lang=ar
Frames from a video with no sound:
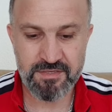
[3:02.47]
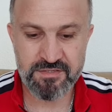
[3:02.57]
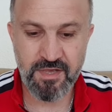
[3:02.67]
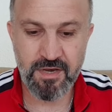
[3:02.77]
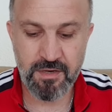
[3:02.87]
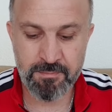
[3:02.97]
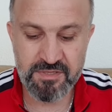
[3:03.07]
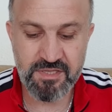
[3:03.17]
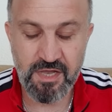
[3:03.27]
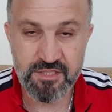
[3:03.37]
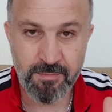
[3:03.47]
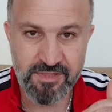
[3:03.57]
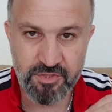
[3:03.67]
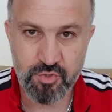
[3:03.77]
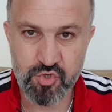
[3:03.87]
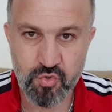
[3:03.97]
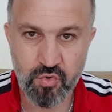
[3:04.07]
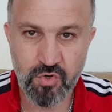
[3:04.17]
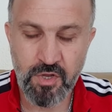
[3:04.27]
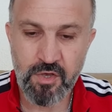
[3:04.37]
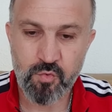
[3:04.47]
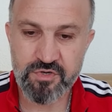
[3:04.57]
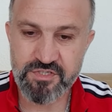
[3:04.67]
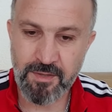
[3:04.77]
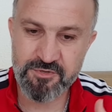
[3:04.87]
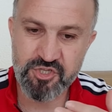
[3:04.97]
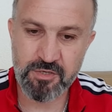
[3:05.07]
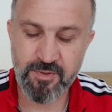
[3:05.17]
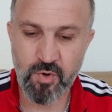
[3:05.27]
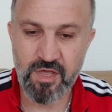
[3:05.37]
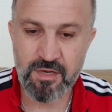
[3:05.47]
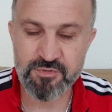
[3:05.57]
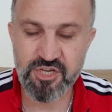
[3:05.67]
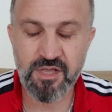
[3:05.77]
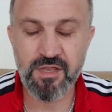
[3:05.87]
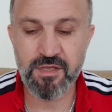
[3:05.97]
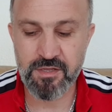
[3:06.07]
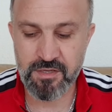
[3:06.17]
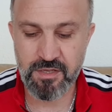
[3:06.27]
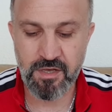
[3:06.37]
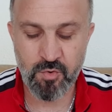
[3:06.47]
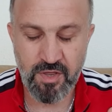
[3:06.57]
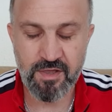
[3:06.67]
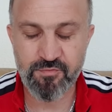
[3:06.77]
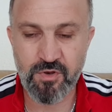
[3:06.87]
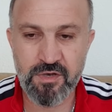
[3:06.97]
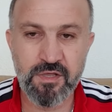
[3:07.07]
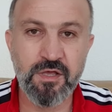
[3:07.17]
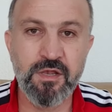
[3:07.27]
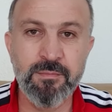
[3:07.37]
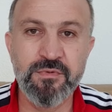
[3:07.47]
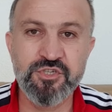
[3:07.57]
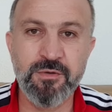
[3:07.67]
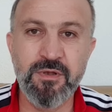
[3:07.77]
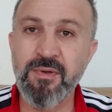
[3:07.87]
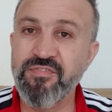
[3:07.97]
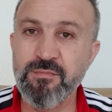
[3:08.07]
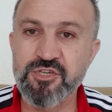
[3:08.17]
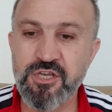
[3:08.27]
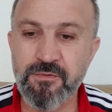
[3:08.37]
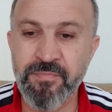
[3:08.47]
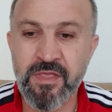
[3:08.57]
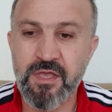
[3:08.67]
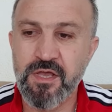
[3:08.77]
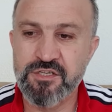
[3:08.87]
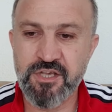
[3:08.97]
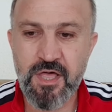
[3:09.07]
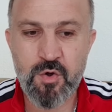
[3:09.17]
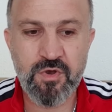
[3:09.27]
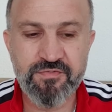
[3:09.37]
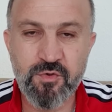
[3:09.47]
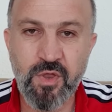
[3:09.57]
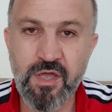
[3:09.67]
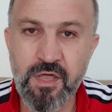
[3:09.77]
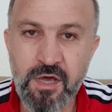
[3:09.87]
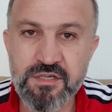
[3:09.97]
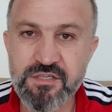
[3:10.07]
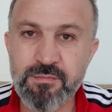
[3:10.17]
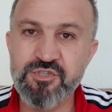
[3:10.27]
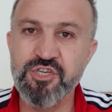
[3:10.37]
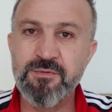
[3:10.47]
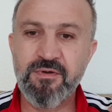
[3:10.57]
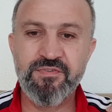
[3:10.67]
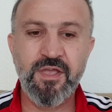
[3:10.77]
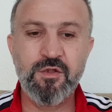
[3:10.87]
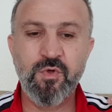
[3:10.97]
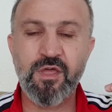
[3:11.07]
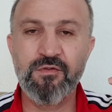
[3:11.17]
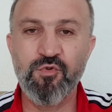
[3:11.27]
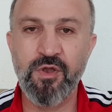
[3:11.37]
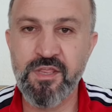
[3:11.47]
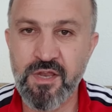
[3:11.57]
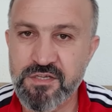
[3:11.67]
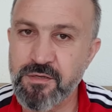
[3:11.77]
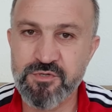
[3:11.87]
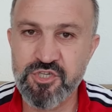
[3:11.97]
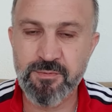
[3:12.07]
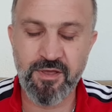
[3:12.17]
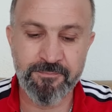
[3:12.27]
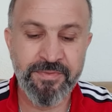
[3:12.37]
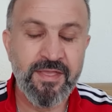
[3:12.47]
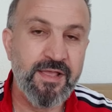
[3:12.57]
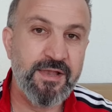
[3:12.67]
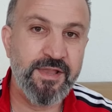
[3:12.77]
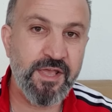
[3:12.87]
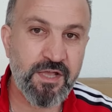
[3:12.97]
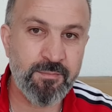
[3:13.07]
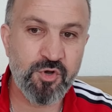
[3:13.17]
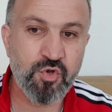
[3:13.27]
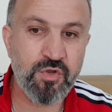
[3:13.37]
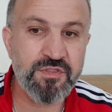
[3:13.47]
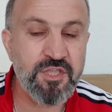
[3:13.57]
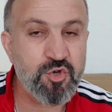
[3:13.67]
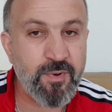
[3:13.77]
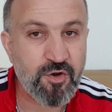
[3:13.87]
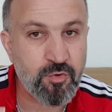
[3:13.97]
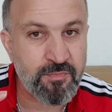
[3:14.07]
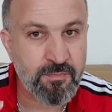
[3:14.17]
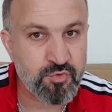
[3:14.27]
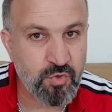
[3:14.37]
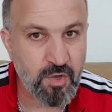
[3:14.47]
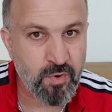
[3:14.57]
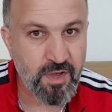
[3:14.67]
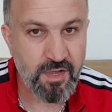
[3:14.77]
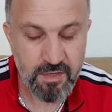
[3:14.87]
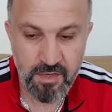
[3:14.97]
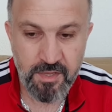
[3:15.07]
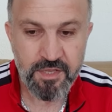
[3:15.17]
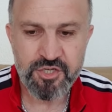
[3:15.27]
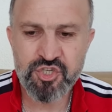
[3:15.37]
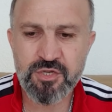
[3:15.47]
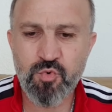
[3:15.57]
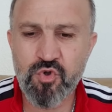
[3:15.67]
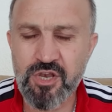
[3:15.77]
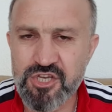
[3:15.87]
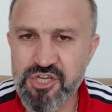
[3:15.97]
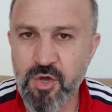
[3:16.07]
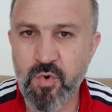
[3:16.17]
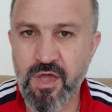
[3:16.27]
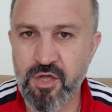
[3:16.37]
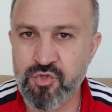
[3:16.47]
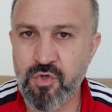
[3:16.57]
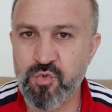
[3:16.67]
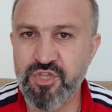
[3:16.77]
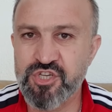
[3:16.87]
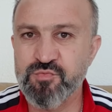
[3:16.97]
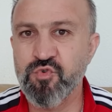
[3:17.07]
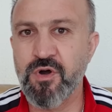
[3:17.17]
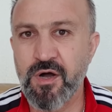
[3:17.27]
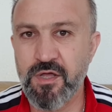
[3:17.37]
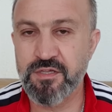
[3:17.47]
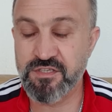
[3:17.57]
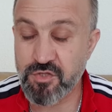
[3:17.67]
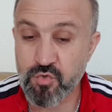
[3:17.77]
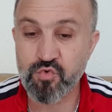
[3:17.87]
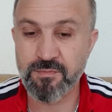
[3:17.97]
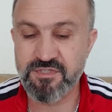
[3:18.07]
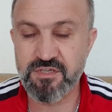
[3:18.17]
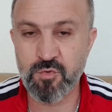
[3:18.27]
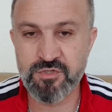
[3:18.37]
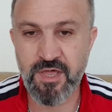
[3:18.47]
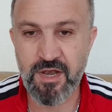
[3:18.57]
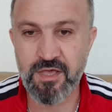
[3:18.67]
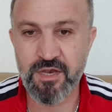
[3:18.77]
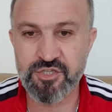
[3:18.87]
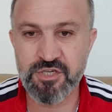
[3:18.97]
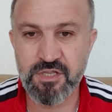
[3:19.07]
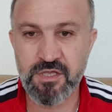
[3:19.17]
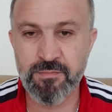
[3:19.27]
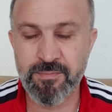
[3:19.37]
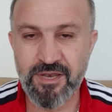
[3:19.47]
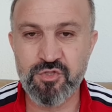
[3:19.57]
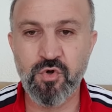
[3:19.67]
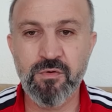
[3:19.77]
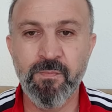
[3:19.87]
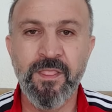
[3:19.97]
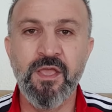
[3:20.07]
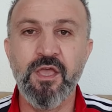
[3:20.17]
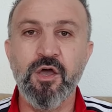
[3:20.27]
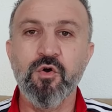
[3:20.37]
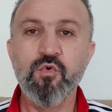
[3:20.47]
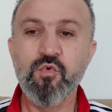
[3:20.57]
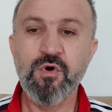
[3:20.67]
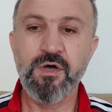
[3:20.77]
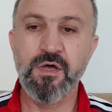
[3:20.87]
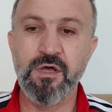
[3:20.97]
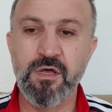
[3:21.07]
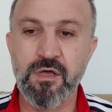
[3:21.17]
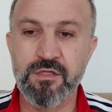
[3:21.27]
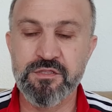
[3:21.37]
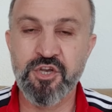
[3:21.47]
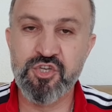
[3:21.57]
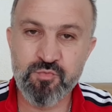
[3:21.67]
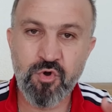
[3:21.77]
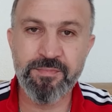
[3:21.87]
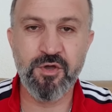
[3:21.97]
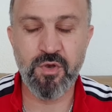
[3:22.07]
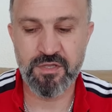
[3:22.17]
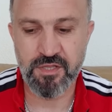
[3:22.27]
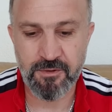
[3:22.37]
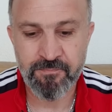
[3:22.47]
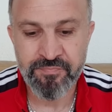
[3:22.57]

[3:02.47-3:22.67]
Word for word: صار مضى اكثر من ثلاثة شهور ولسه عم تشتغل باوراق لم شه آه، اوراق عفوا آه، لم شمل ما في مشكله اذا قالوا لك في ورقه ناقصه بتجيبها في هي الورقه الفلانيه ناقصه بتجيبها لهيك عم اقول لكم ديروا بالكم من موضوع الاوراق جيبوا كل شيء اوراق عندكم وترجموها صدقوها بوزاره الخارجيه ببلدكم وترجموها بهولندا